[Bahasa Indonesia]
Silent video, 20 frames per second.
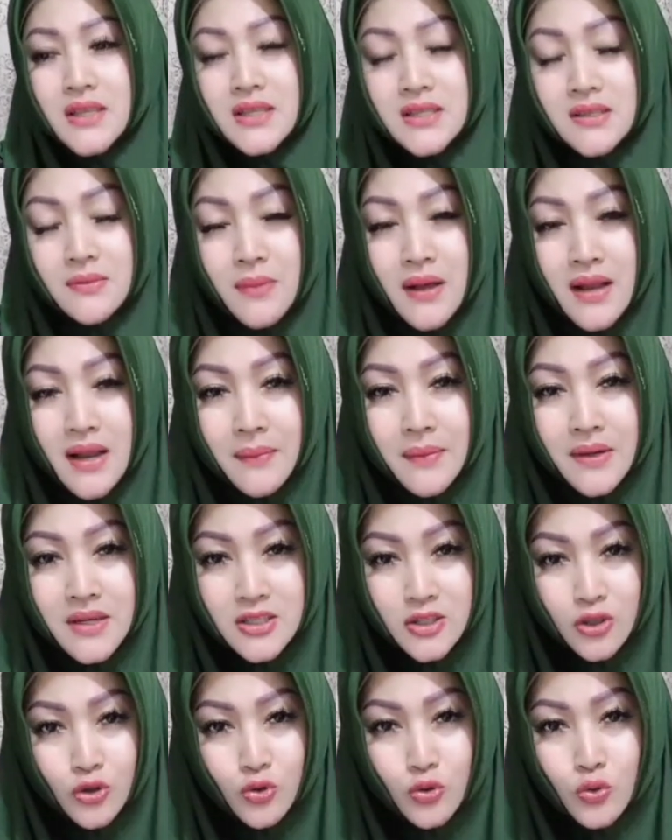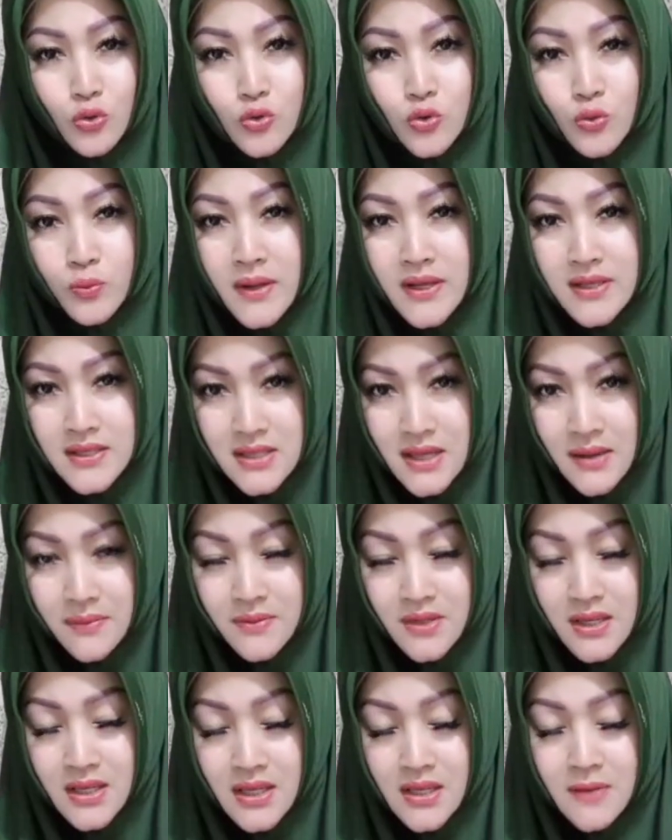bisa semalaman di situ 17
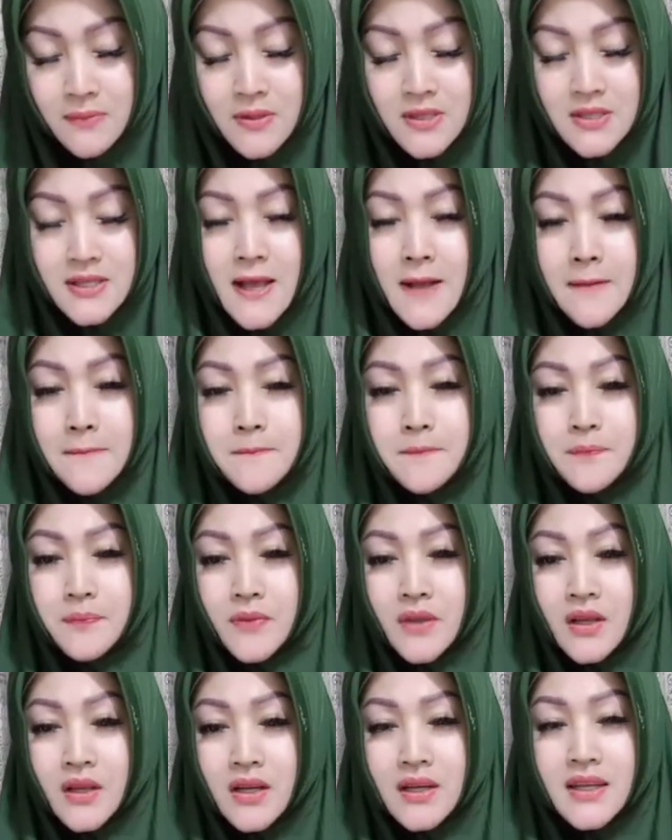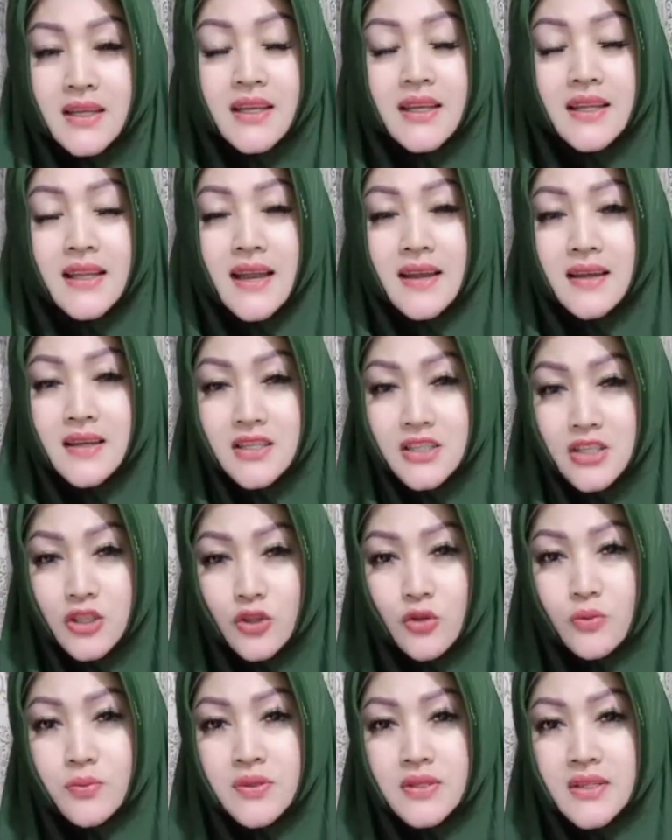jam jadi bisa kedinginan di
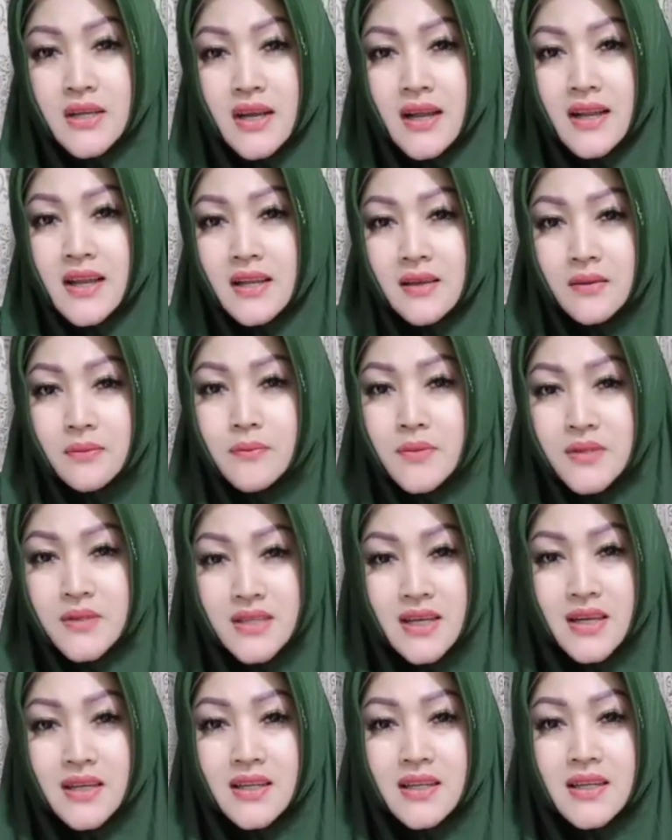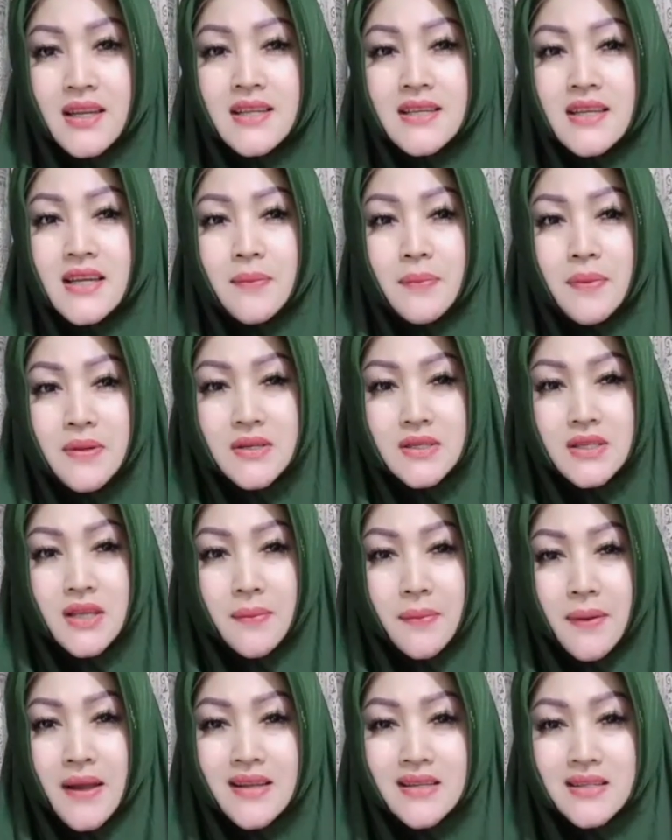situ bisa kalian bisa kedinginan jadi
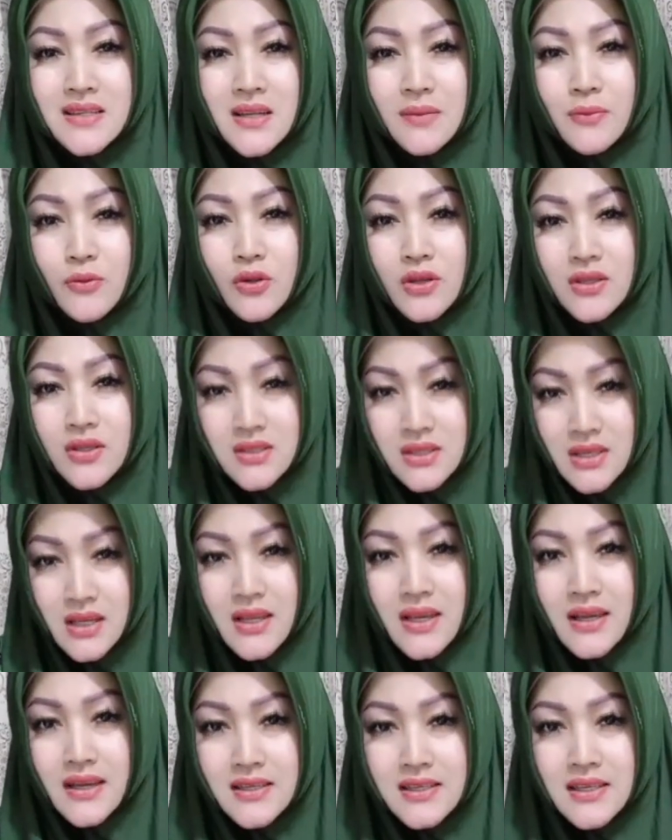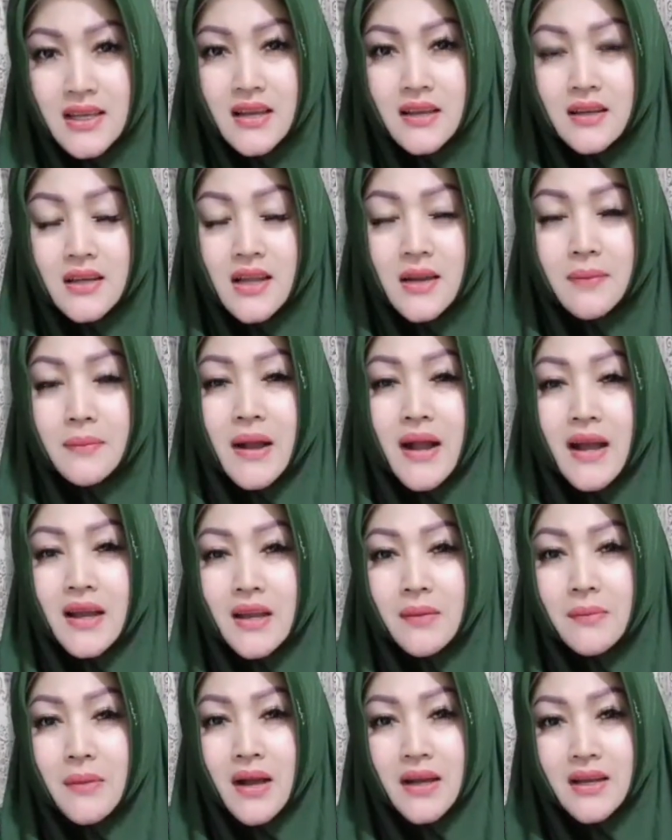persiapkan selimut kecil ya guys ya dan
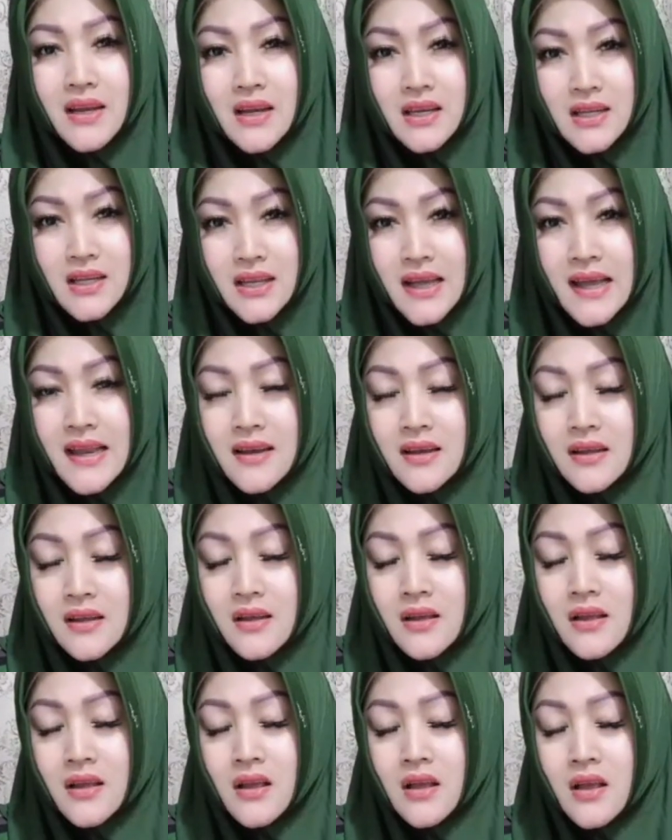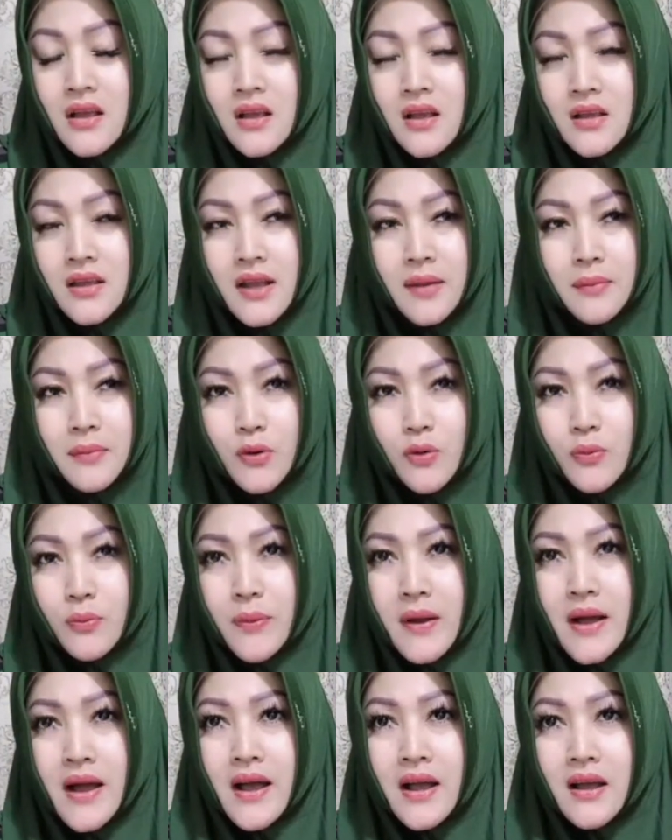makanan-makanan ringan yang
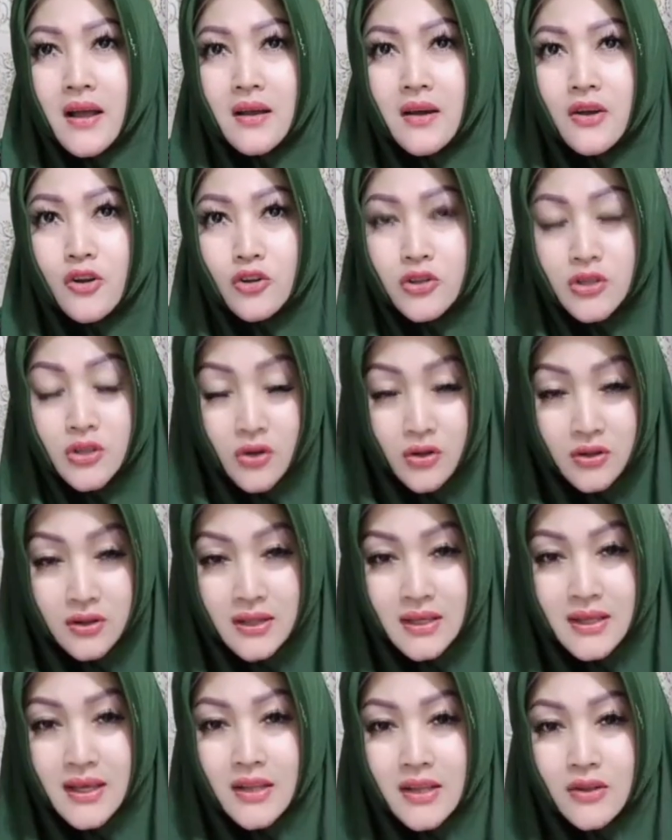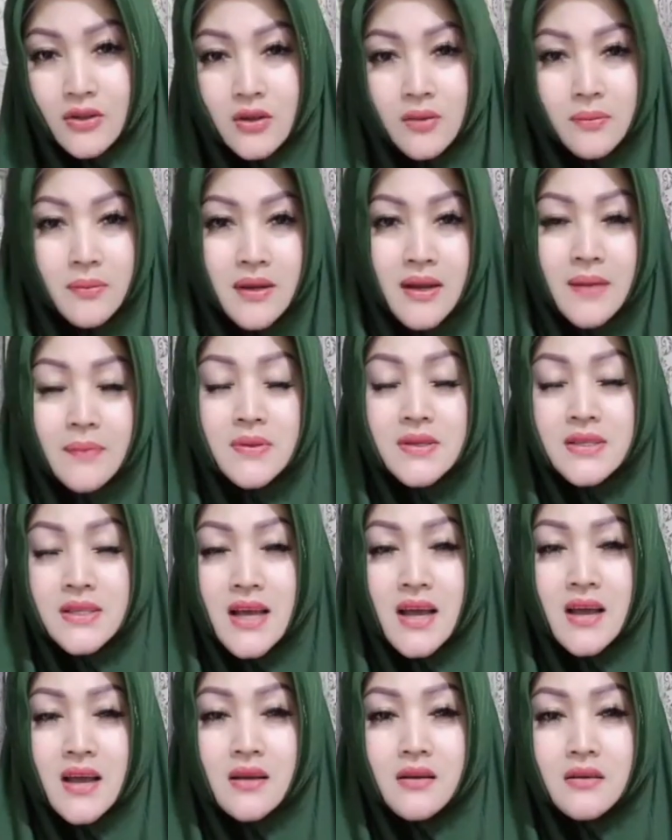berupa roti-roti atau gimana
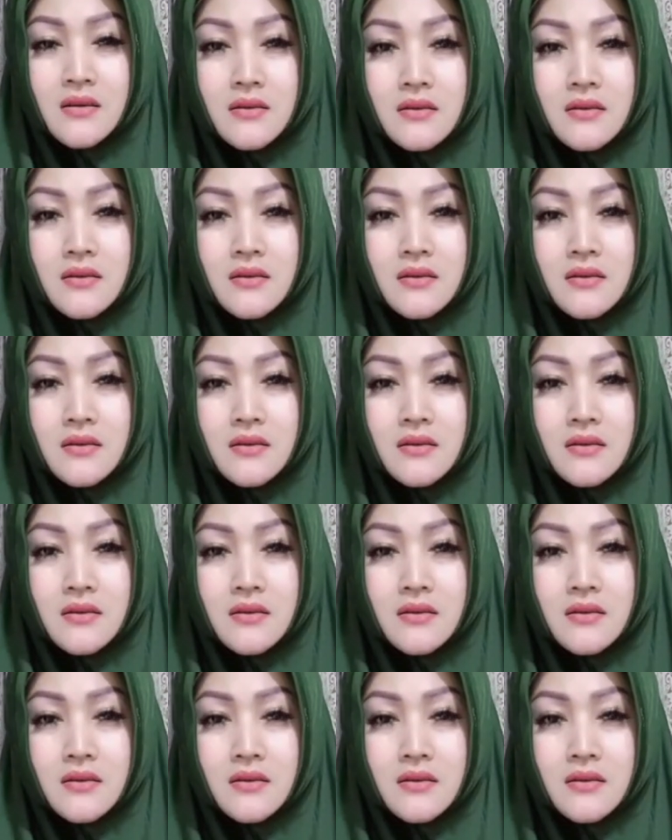bisa